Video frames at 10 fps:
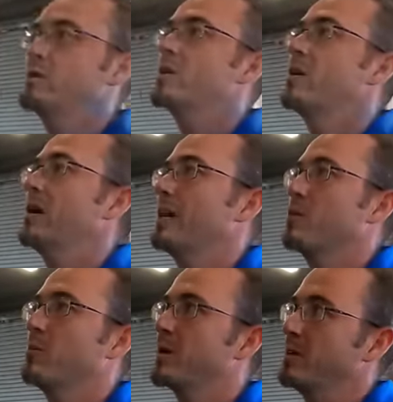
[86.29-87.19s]
le client a
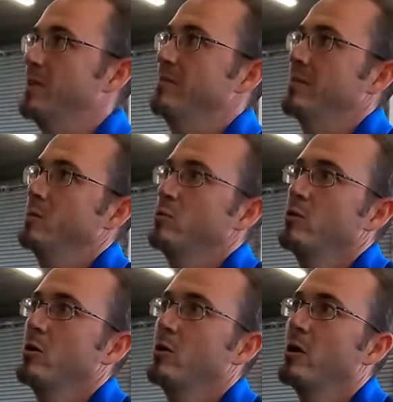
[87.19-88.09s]
quelques bricoles à faire
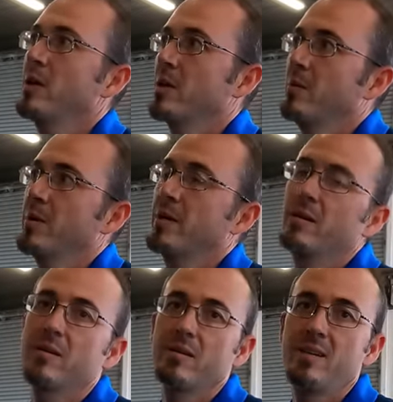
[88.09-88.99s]
dessus encore et
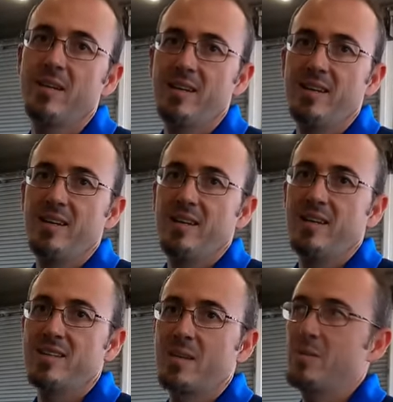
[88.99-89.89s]
après, euh,
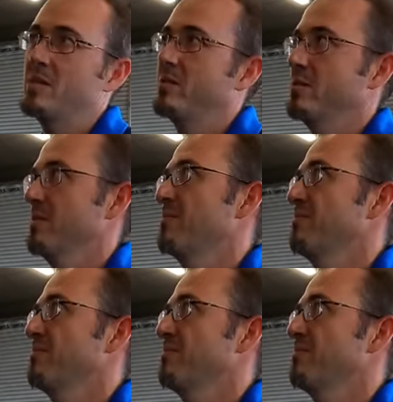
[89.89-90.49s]
elle sera mise en vente.